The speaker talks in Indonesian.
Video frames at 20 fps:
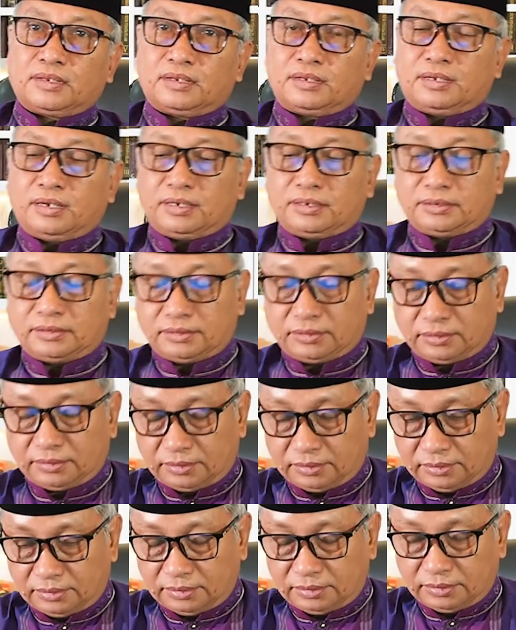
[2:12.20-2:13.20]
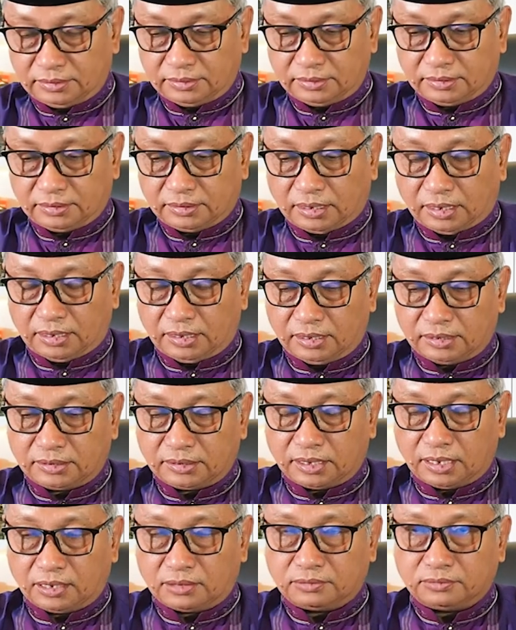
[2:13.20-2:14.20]
dan saya
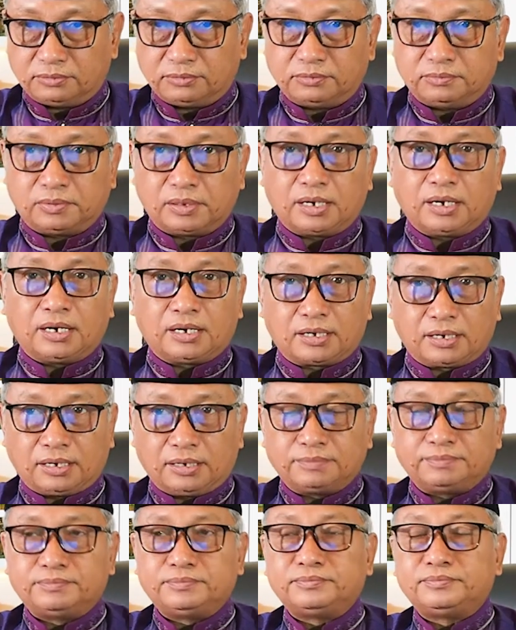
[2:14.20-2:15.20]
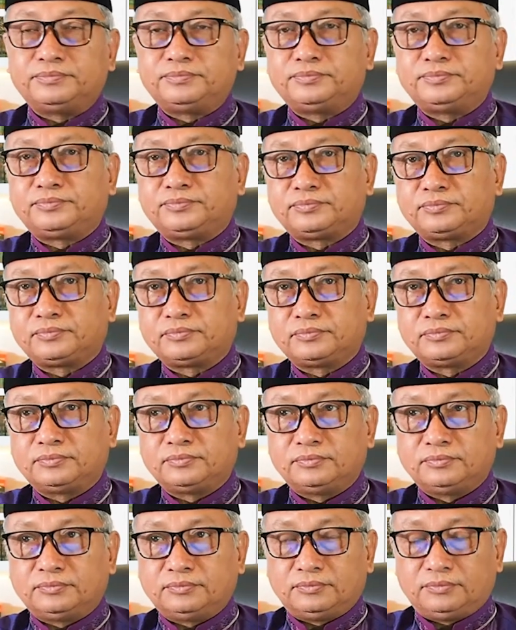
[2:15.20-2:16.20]
selalu berharap
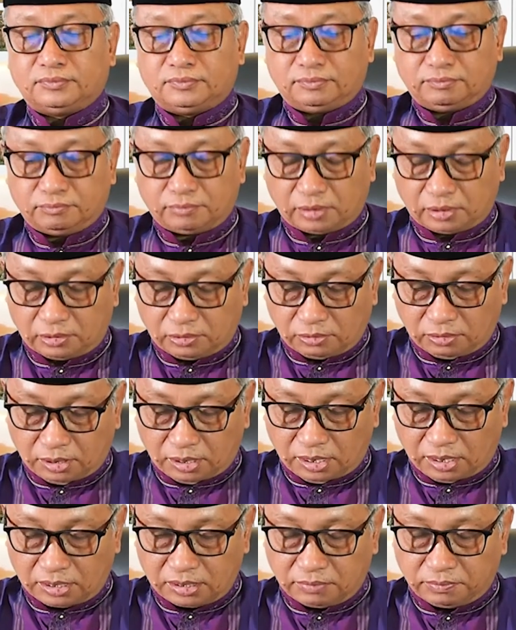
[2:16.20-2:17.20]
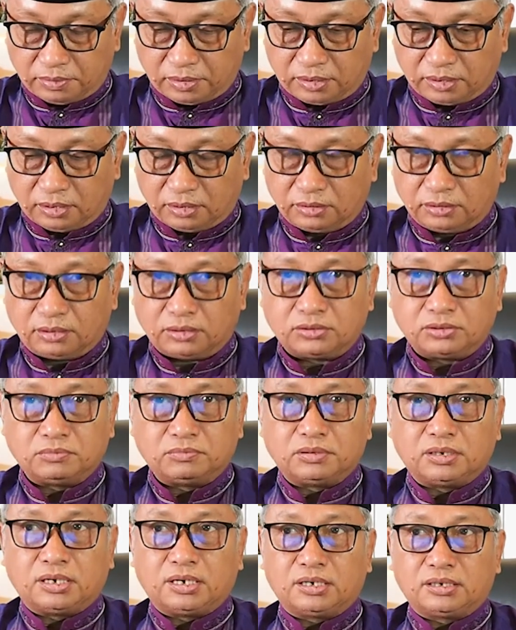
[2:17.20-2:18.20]
berdoa kepada Allah
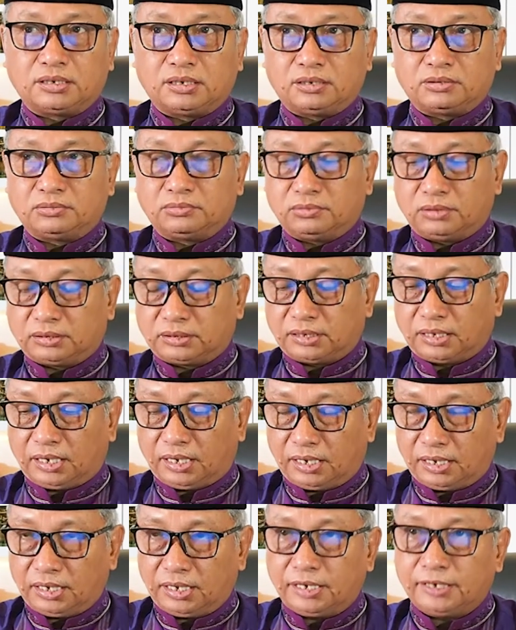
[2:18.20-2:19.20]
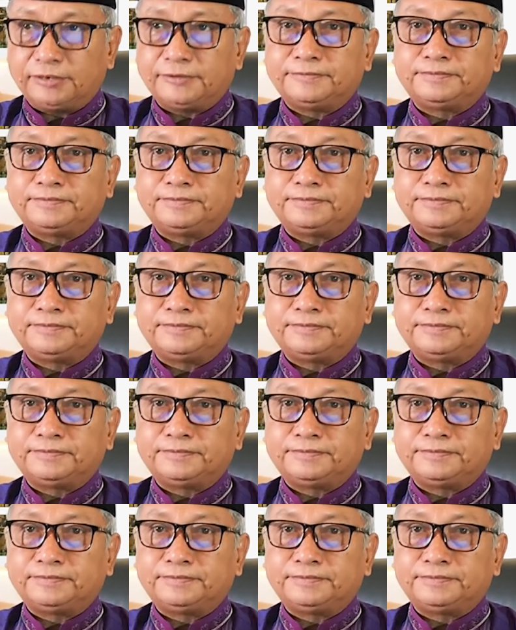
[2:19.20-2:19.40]
Subhanahu wa taala